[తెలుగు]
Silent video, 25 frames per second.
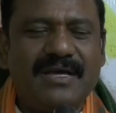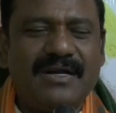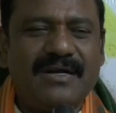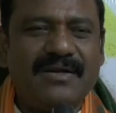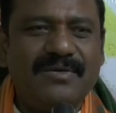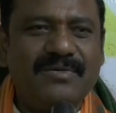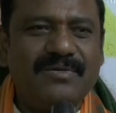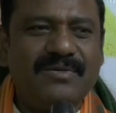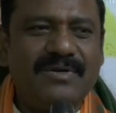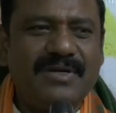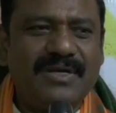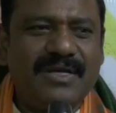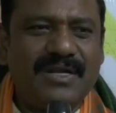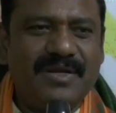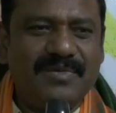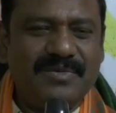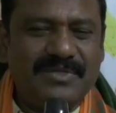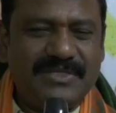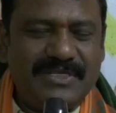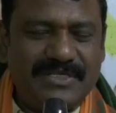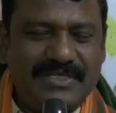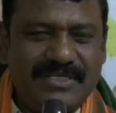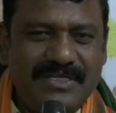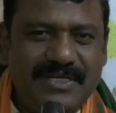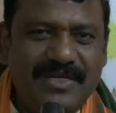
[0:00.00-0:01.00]
కారణం కూడా
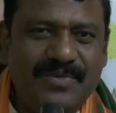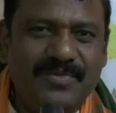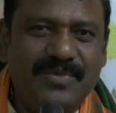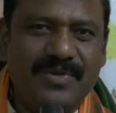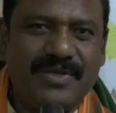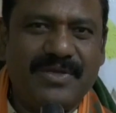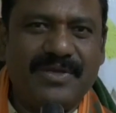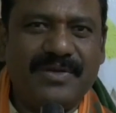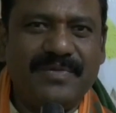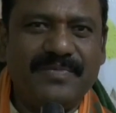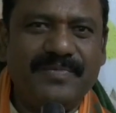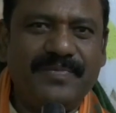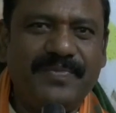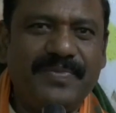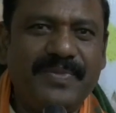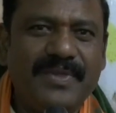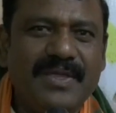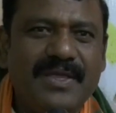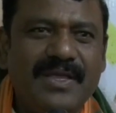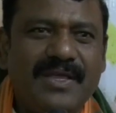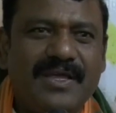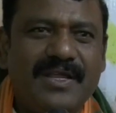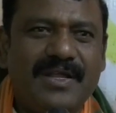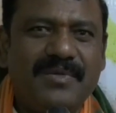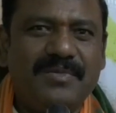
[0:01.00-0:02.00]
క్రమశిక్షణే ముఖ్యం
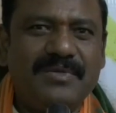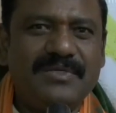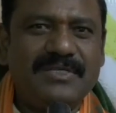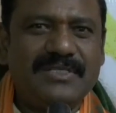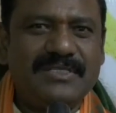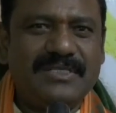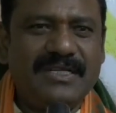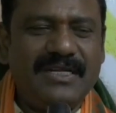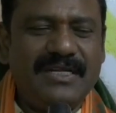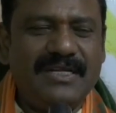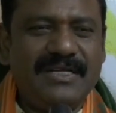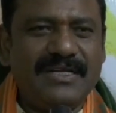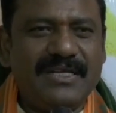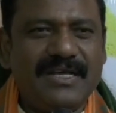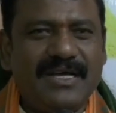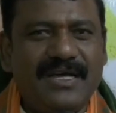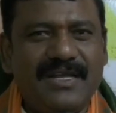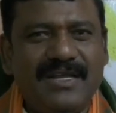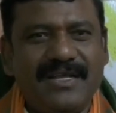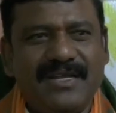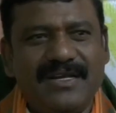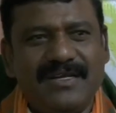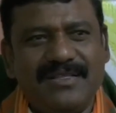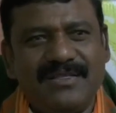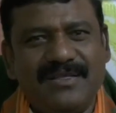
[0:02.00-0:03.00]
క్రమశిక్షణ లేని
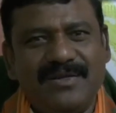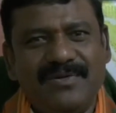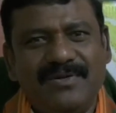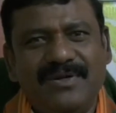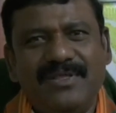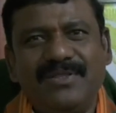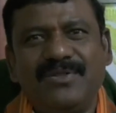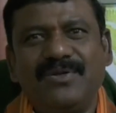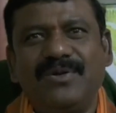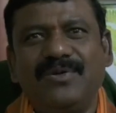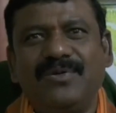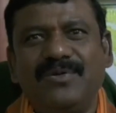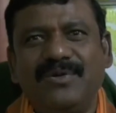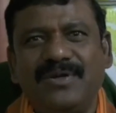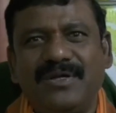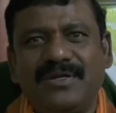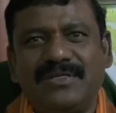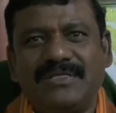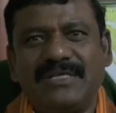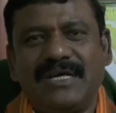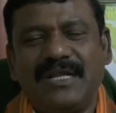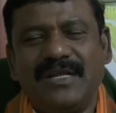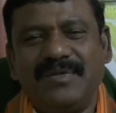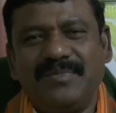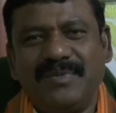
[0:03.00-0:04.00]
కార్యకర్తలు కూడా ఇందులో ఉండరు
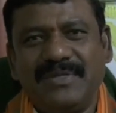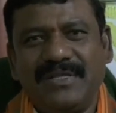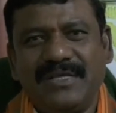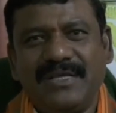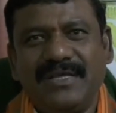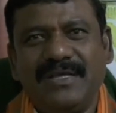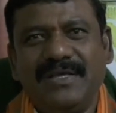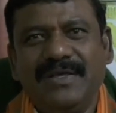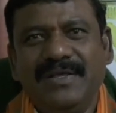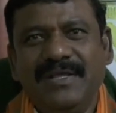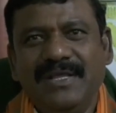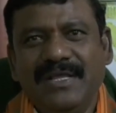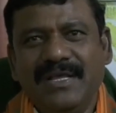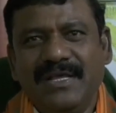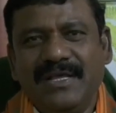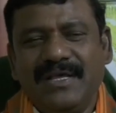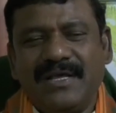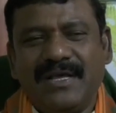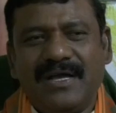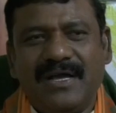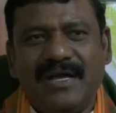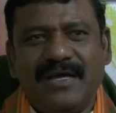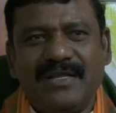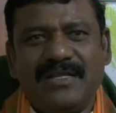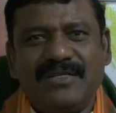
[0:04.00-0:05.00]
చాలామందికి
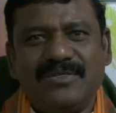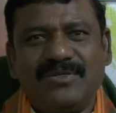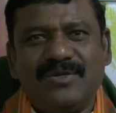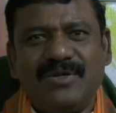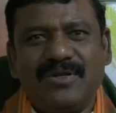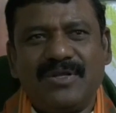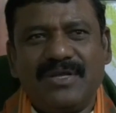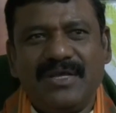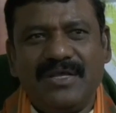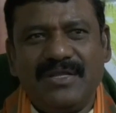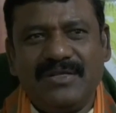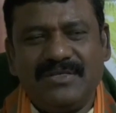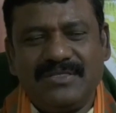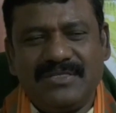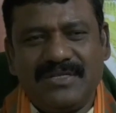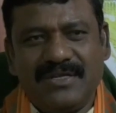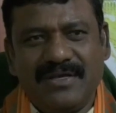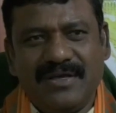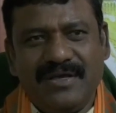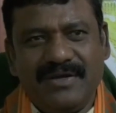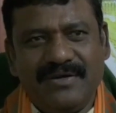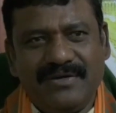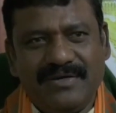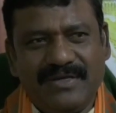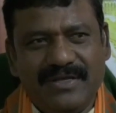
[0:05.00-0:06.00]
కాంగ్రెస్ వాళ్ళకి వచ్చిన
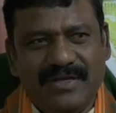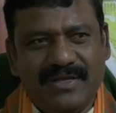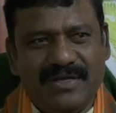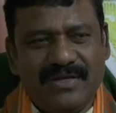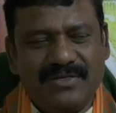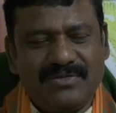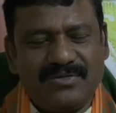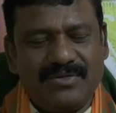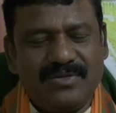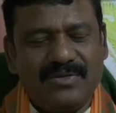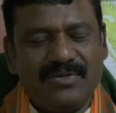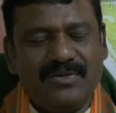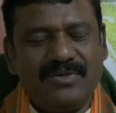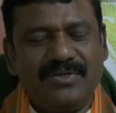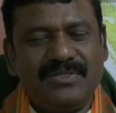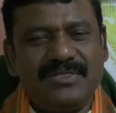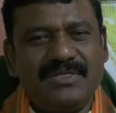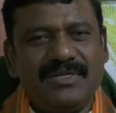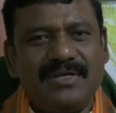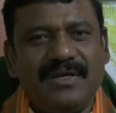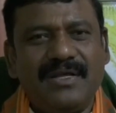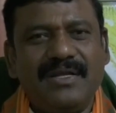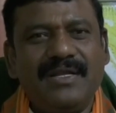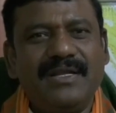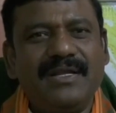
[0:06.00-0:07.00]
టీఆర్
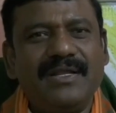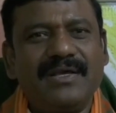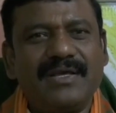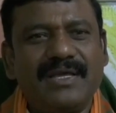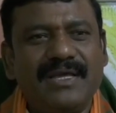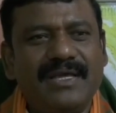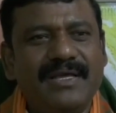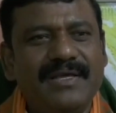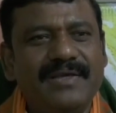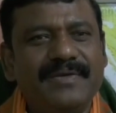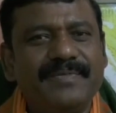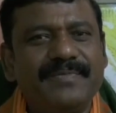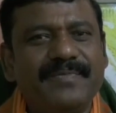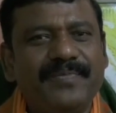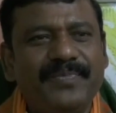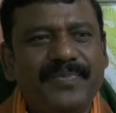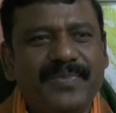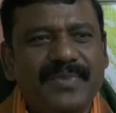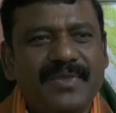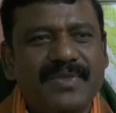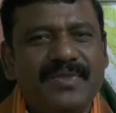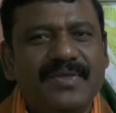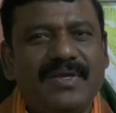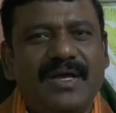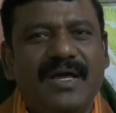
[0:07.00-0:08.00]
వచ్చిన కానీ వీళ్ళకి
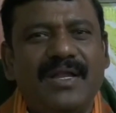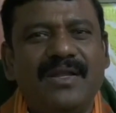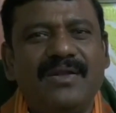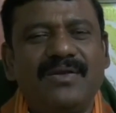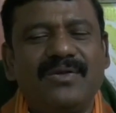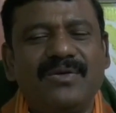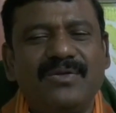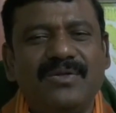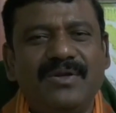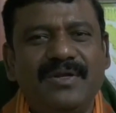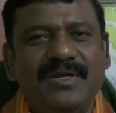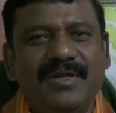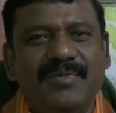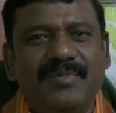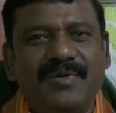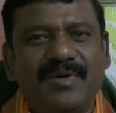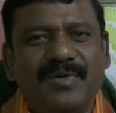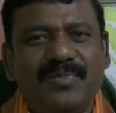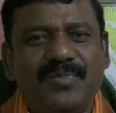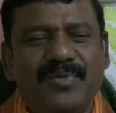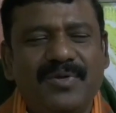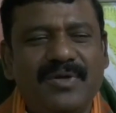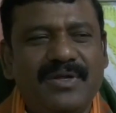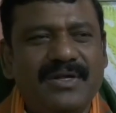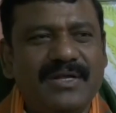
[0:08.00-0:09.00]
చాలా రోజులు
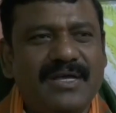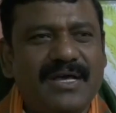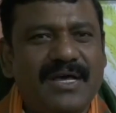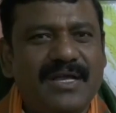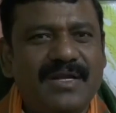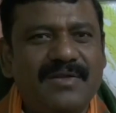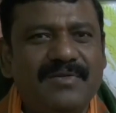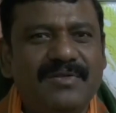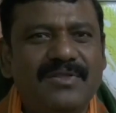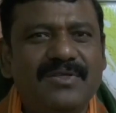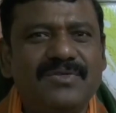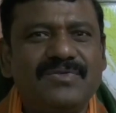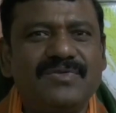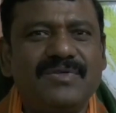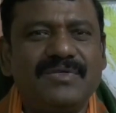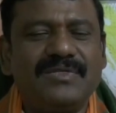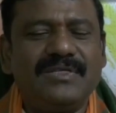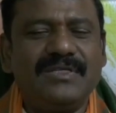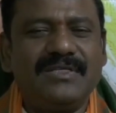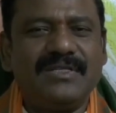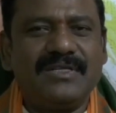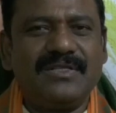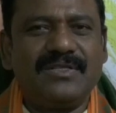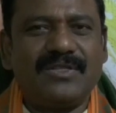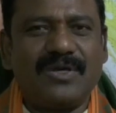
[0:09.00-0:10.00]
నిమ్మకపోవడానికి కారణం అయితే
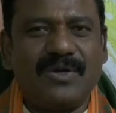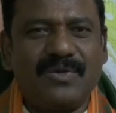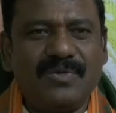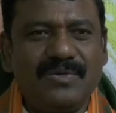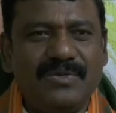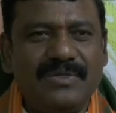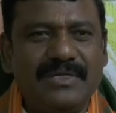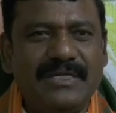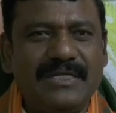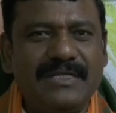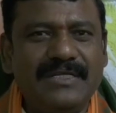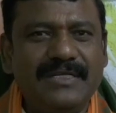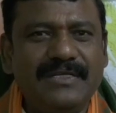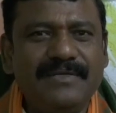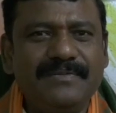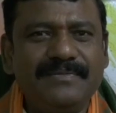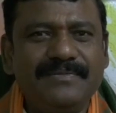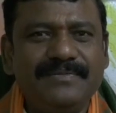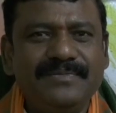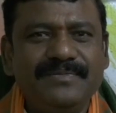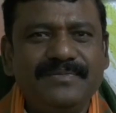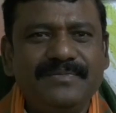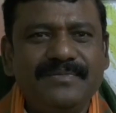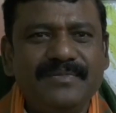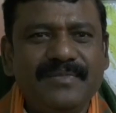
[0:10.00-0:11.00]
స్వతంత్రం తక్కువ ఉంటుంది
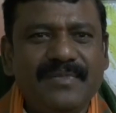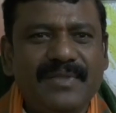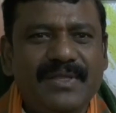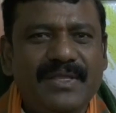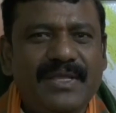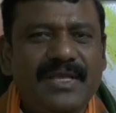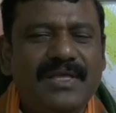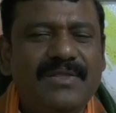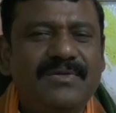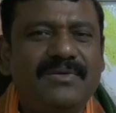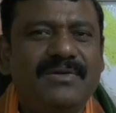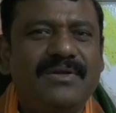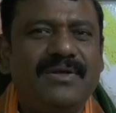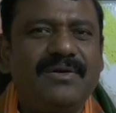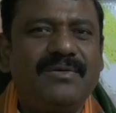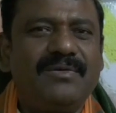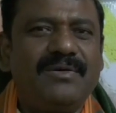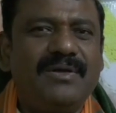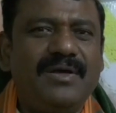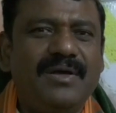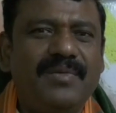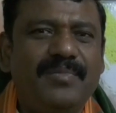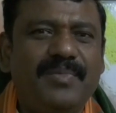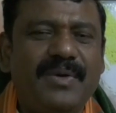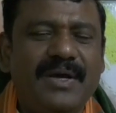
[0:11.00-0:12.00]
ఏది ఉన్నా
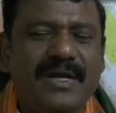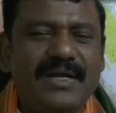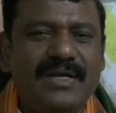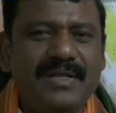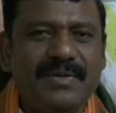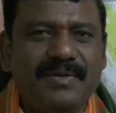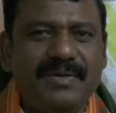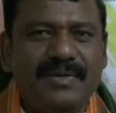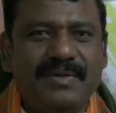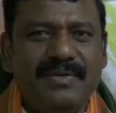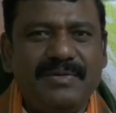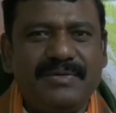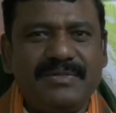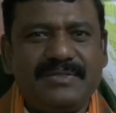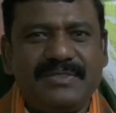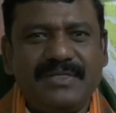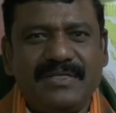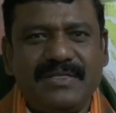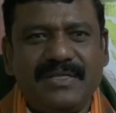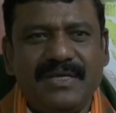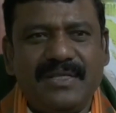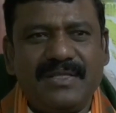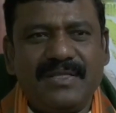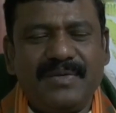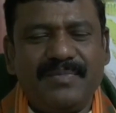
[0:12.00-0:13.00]
కూడా పార్టీ
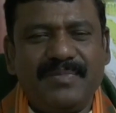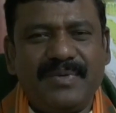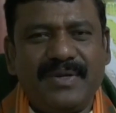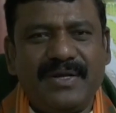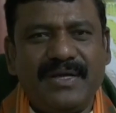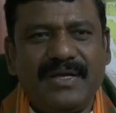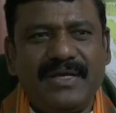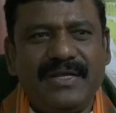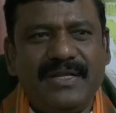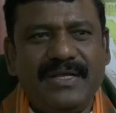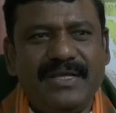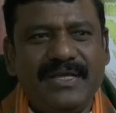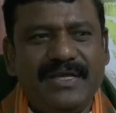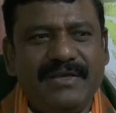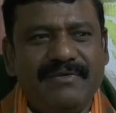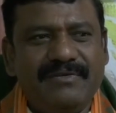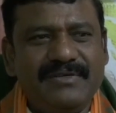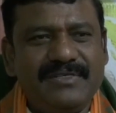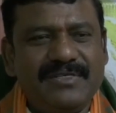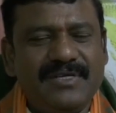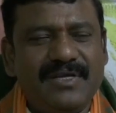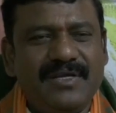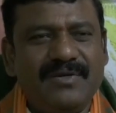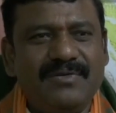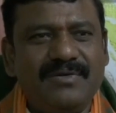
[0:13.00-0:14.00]
సిద్ధాంతం పరంగానే ఏ
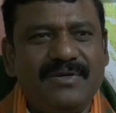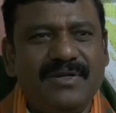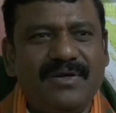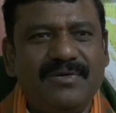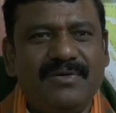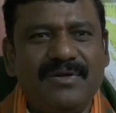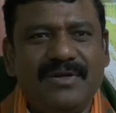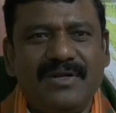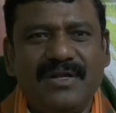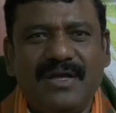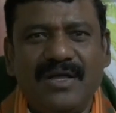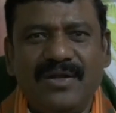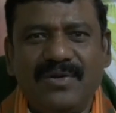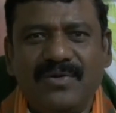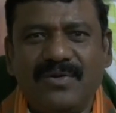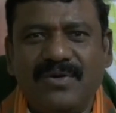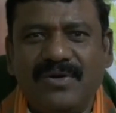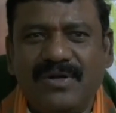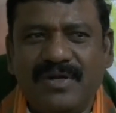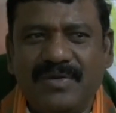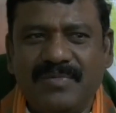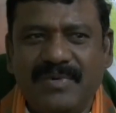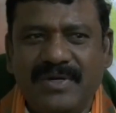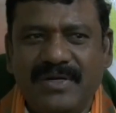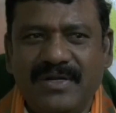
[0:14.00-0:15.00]
విషయాలు ఉన్నా కూడా నాలుగు
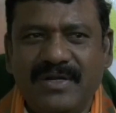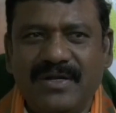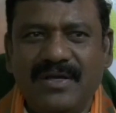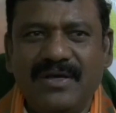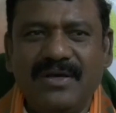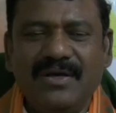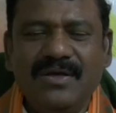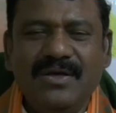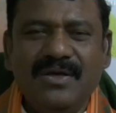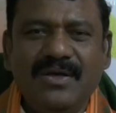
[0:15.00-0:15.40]
గోడల మండల